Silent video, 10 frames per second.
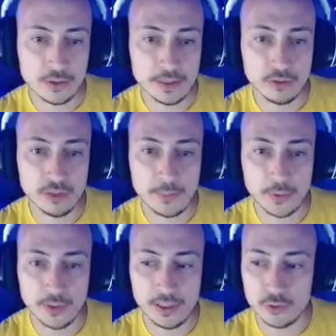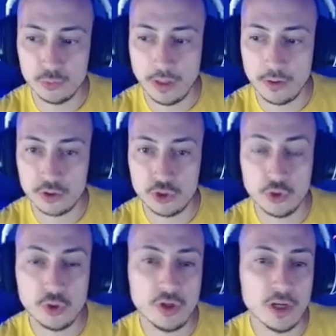solamente con la Prodora del Suturador. Yo
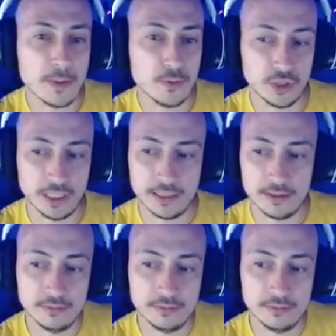creo que no la va a bloquear.